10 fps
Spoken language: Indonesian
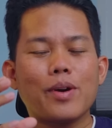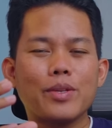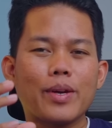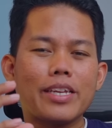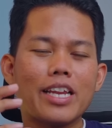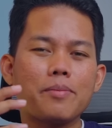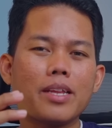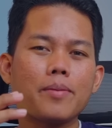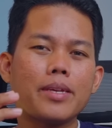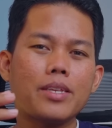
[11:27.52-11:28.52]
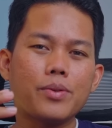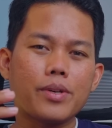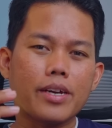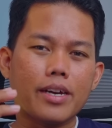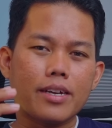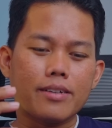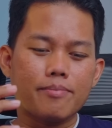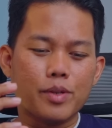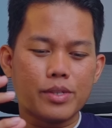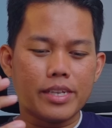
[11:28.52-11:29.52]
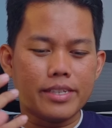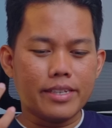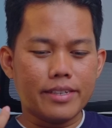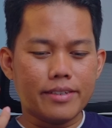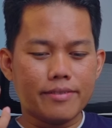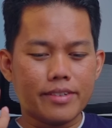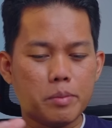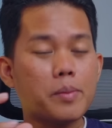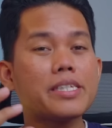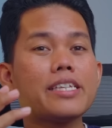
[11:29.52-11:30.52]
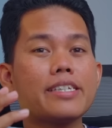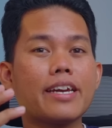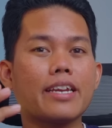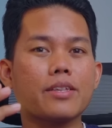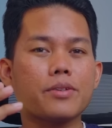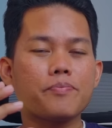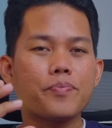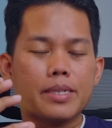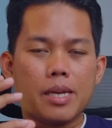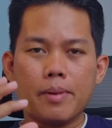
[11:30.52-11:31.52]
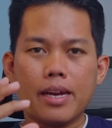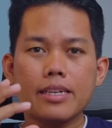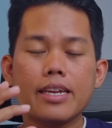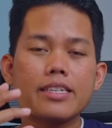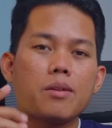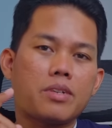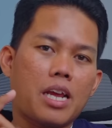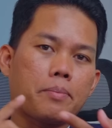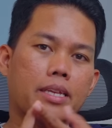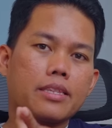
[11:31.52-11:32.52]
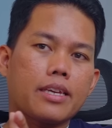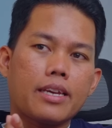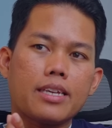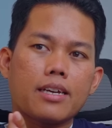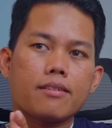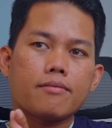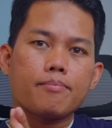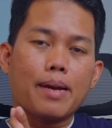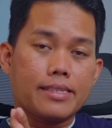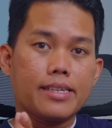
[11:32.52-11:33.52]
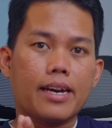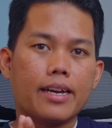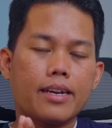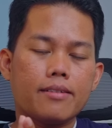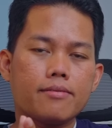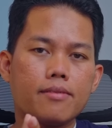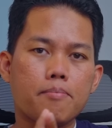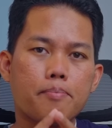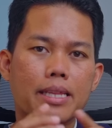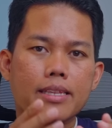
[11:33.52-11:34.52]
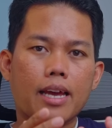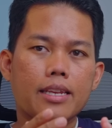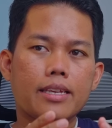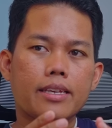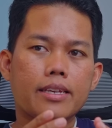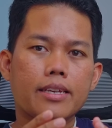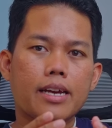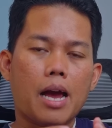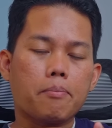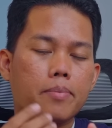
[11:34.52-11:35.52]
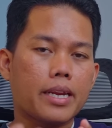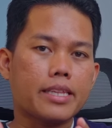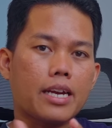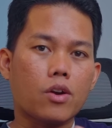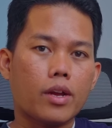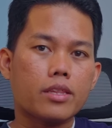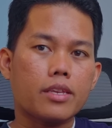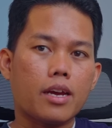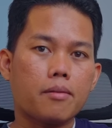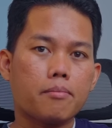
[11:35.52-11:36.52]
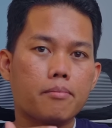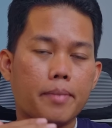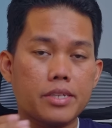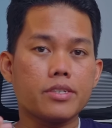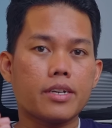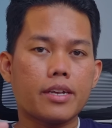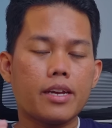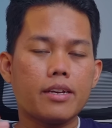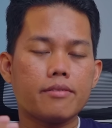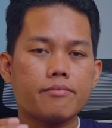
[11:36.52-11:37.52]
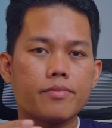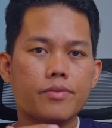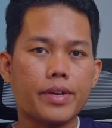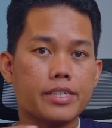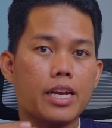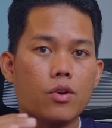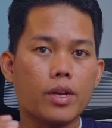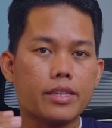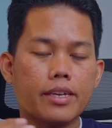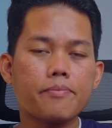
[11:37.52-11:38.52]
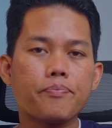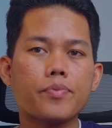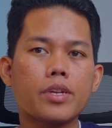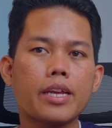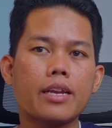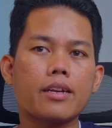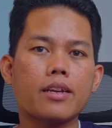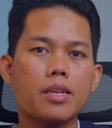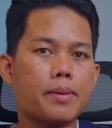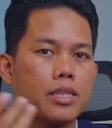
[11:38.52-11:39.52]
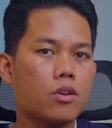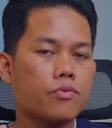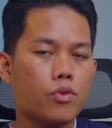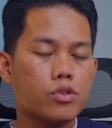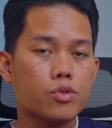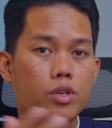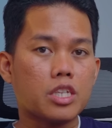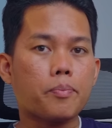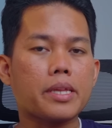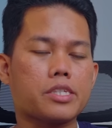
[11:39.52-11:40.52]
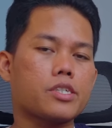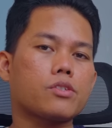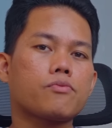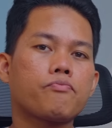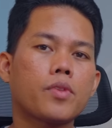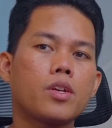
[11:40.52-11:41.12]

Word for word: One UI di A55 ini juga menurut saya sih lebih menjanjikan itu pertama dari zaman update-nya yang panjang ya empat kali update Android yang major ya versi Androidnya dan lima tahun full security patch gitu.